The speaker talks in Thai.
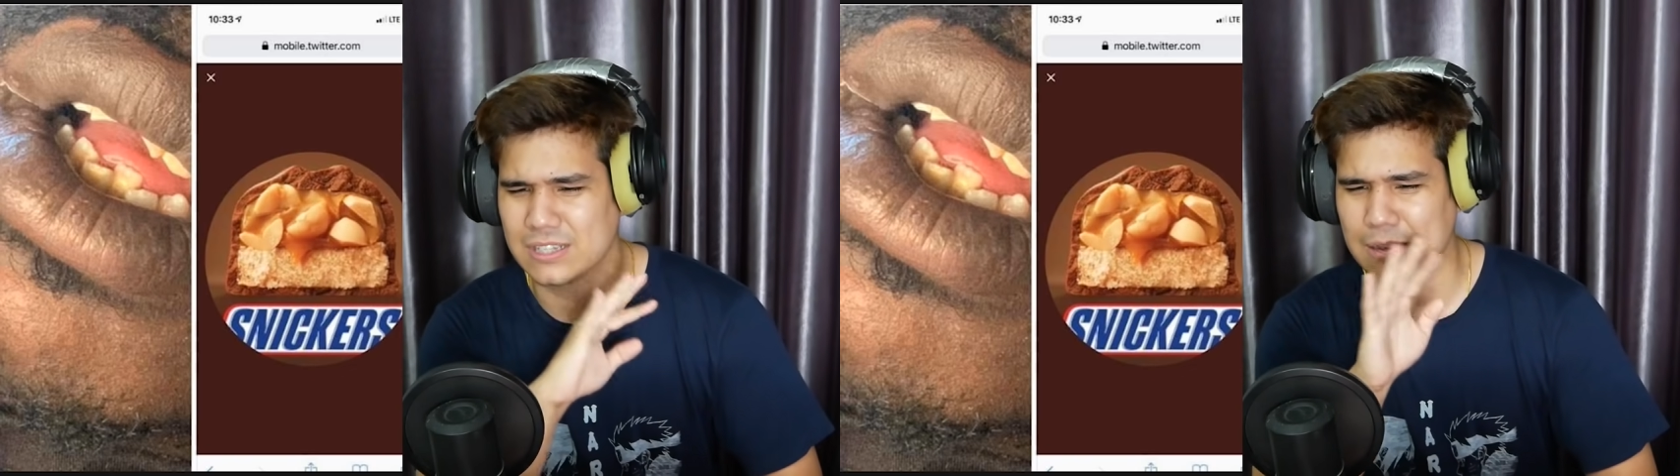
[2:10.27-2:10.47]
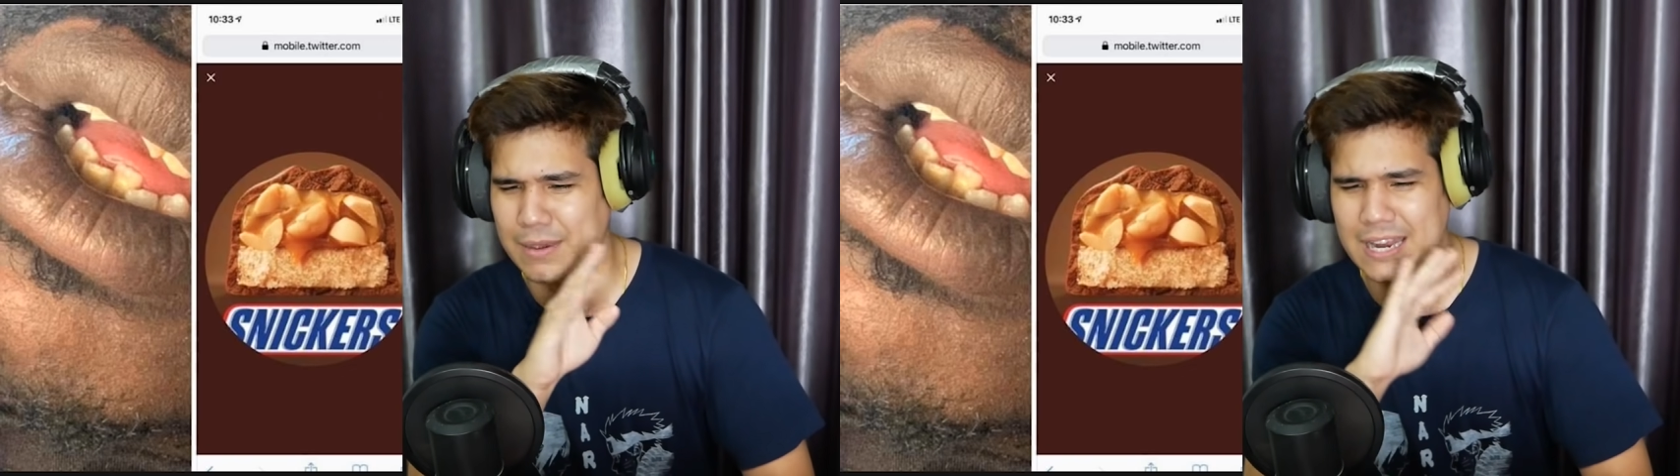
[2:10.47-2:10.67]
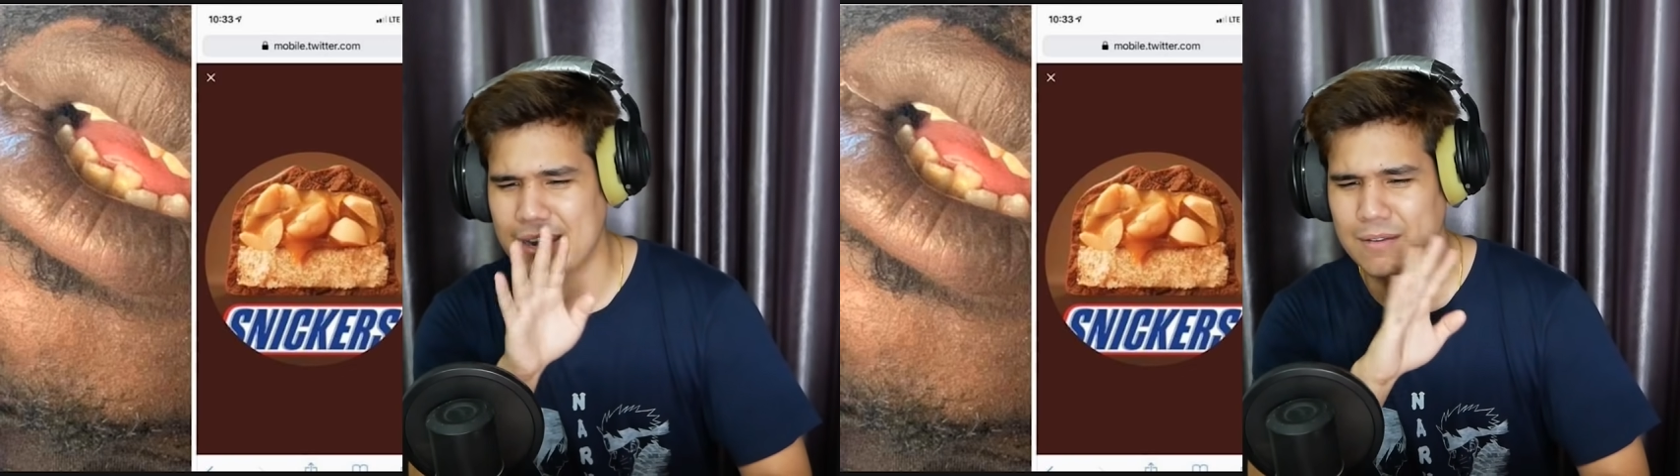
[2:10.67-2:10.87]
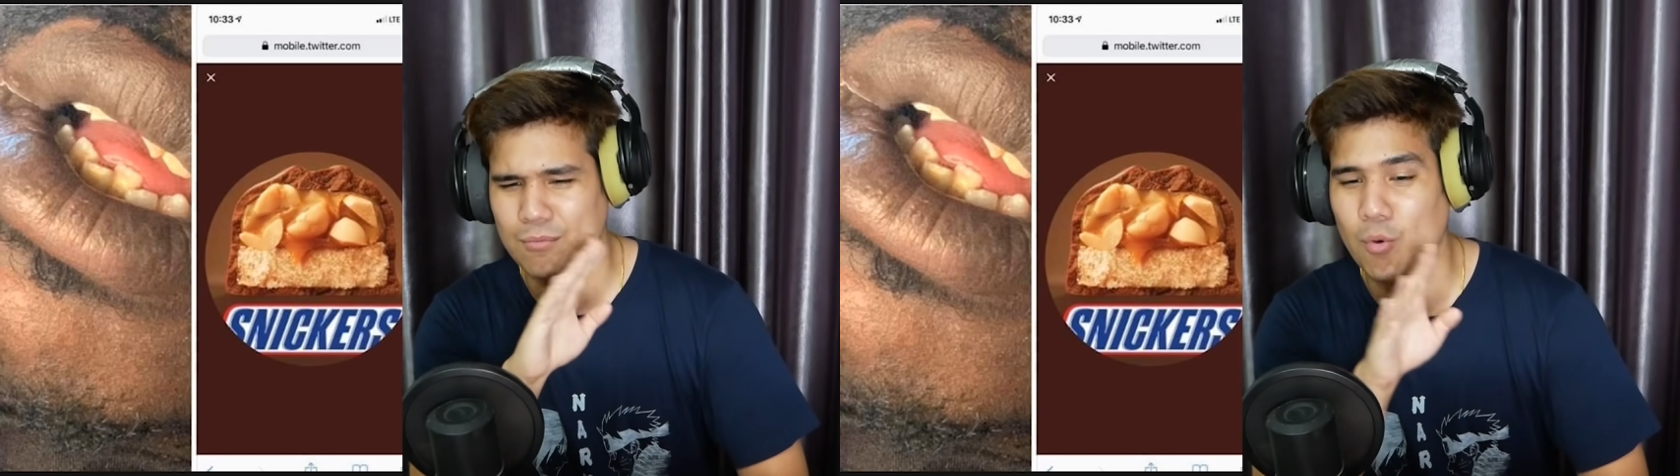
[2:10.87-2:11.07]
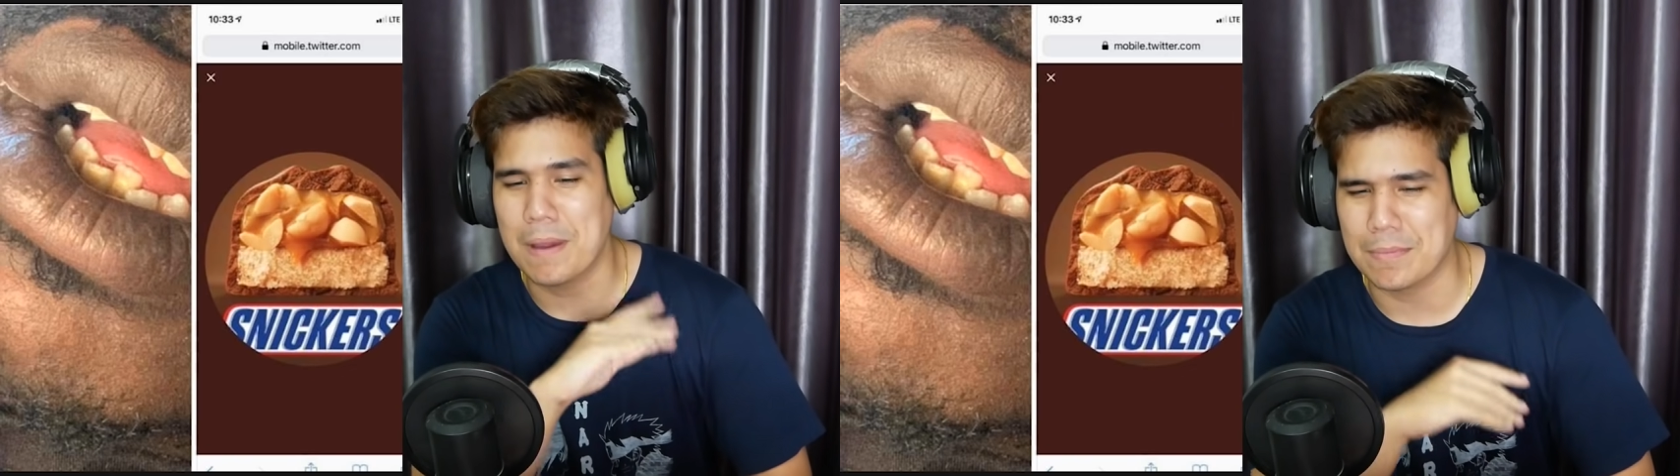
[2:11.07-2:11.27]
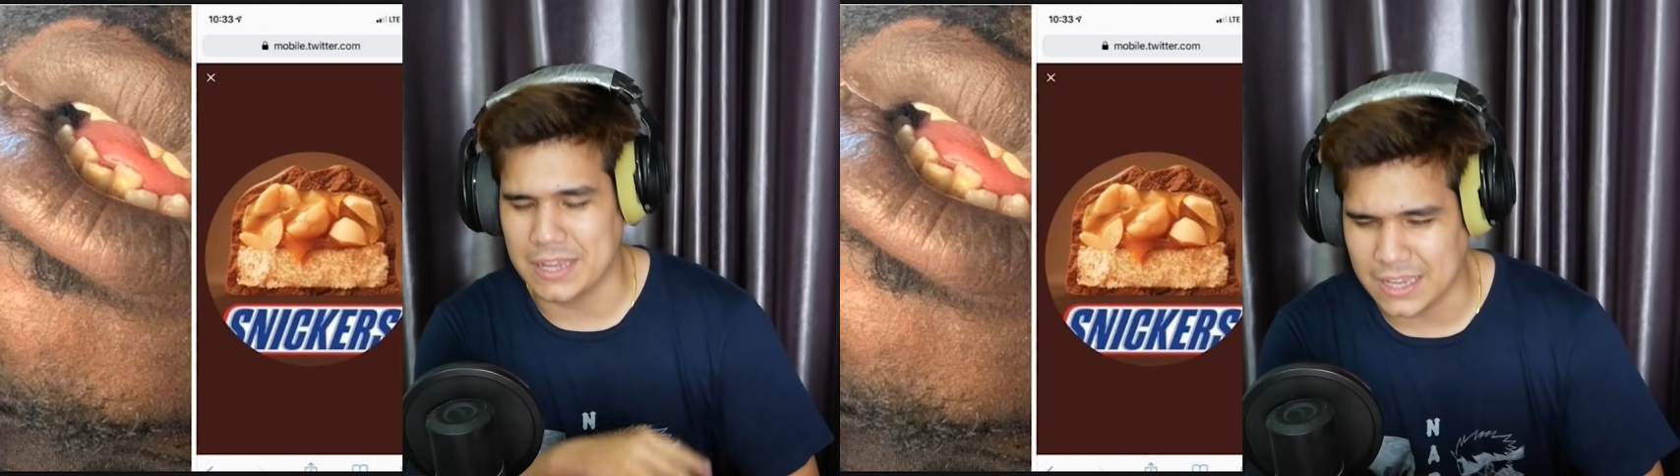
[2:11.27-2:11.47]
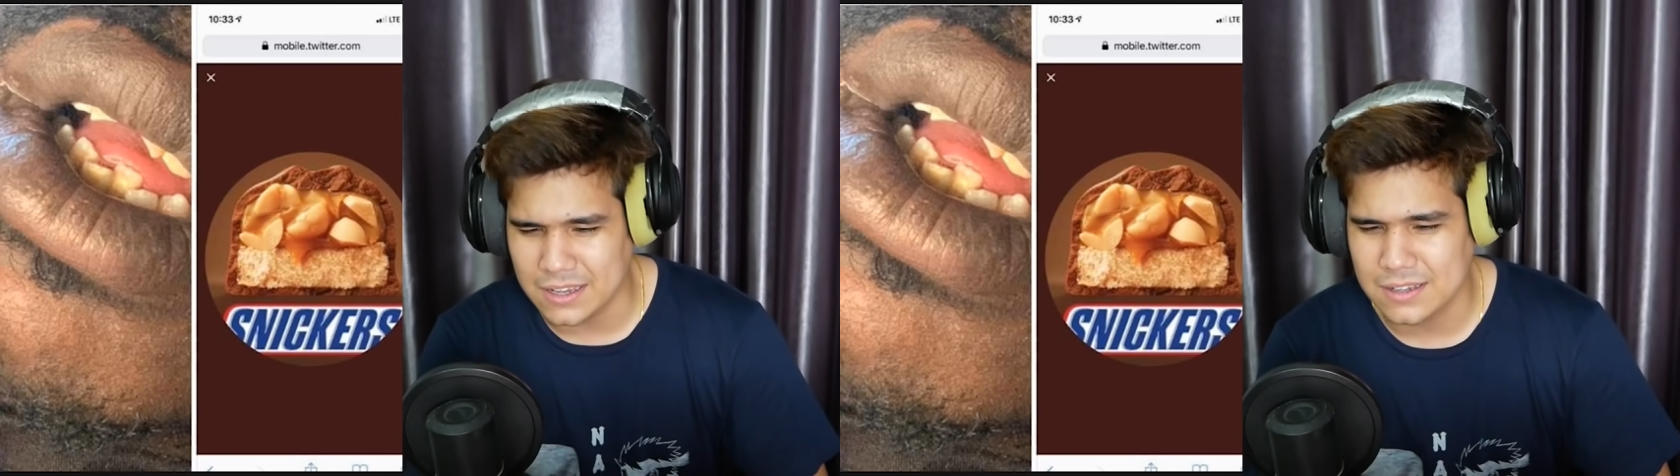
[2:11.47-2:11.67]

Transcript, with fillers: เสริมให้เล่นมุกแบบนี้